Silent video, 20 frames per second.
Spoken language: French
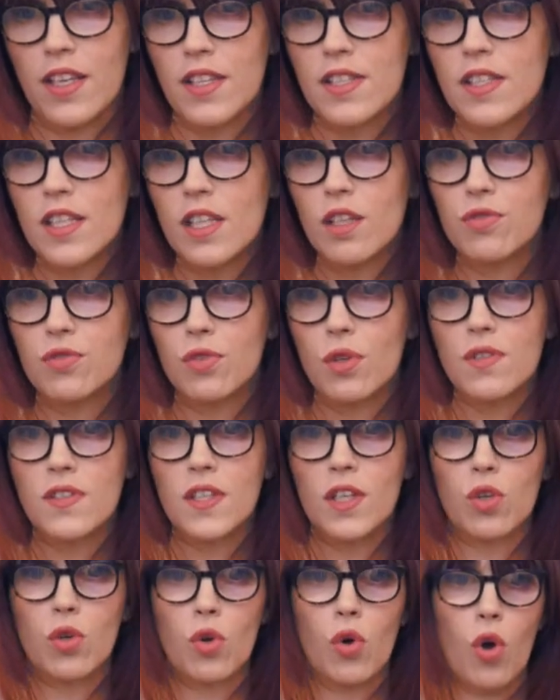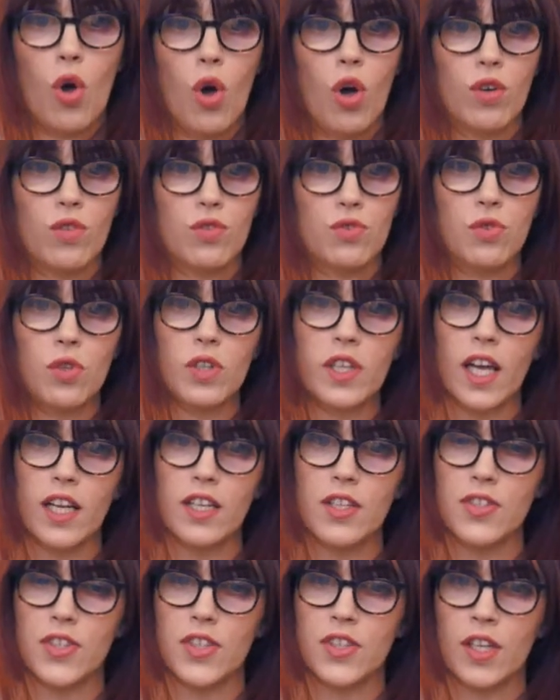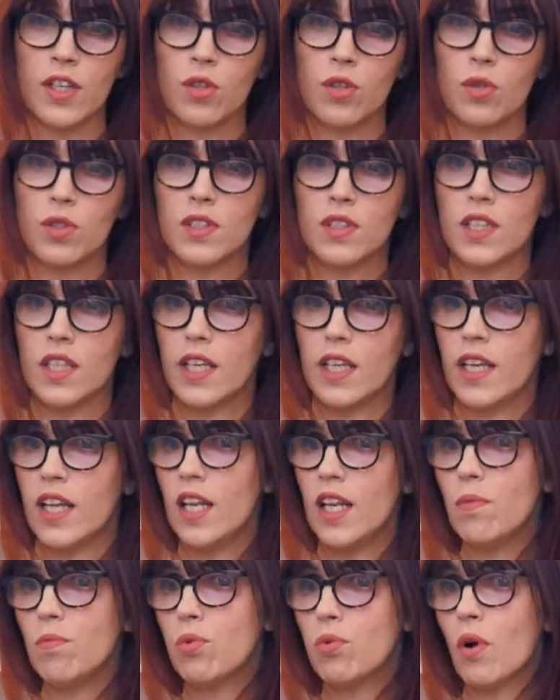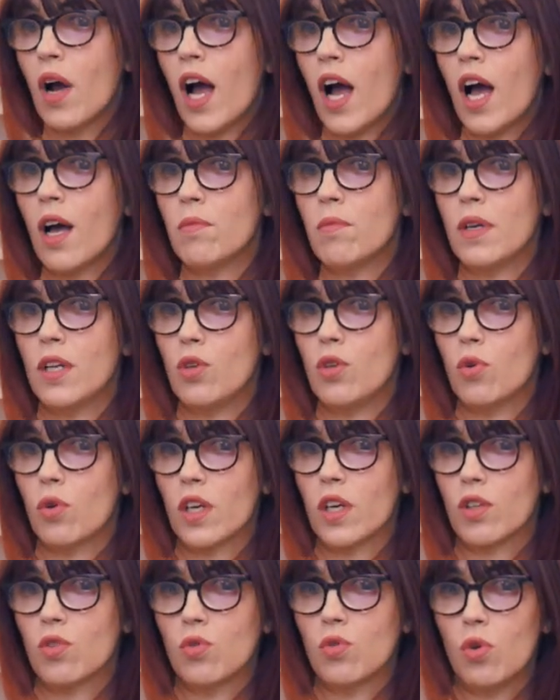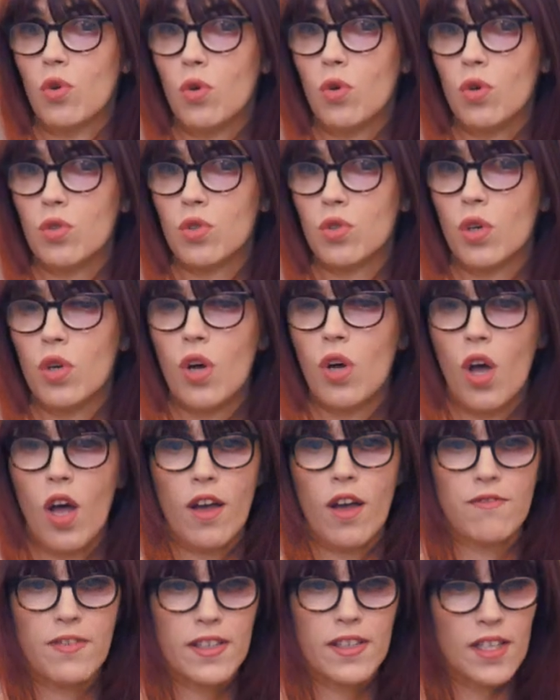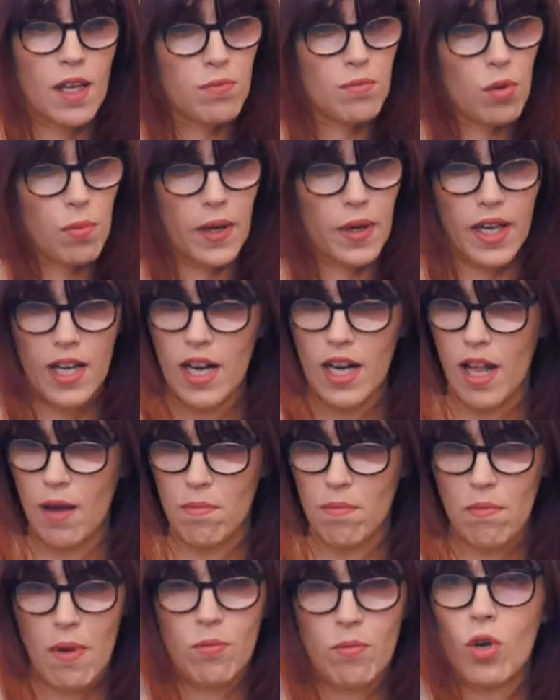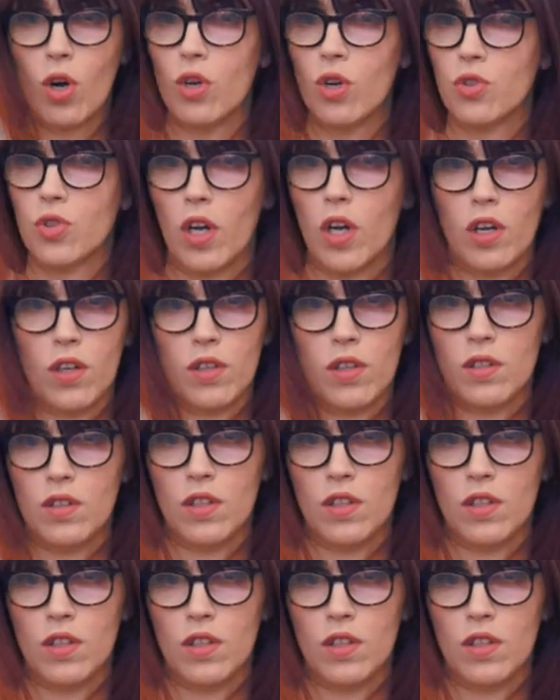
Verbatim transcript: Et ce qu'il faut, c'est que vos qualités d'un côté et les points à améliorer de l'autre fassent à peu près la même grandeur.